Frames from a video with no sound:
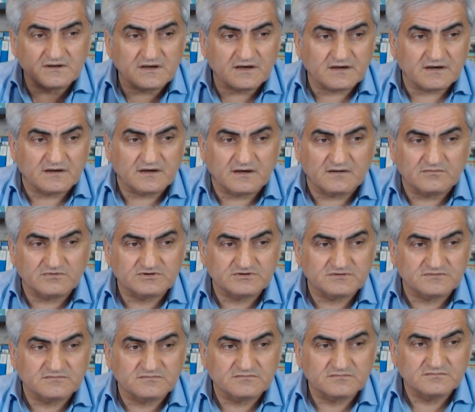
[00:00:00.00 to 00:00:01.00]

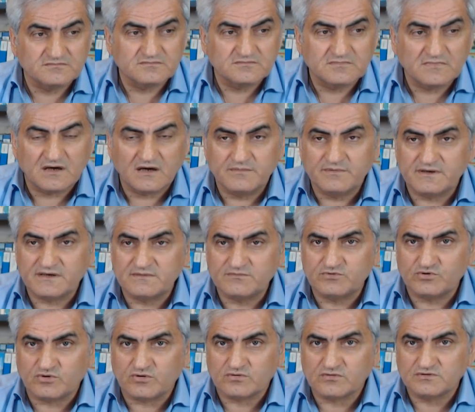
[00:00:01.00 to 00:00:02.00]
yakalanmışım. Haberim
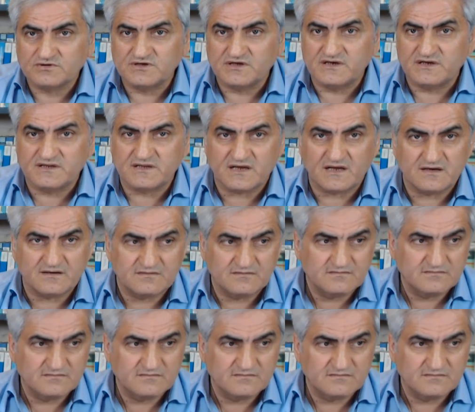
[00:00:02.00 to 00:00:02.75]
yok yeniden.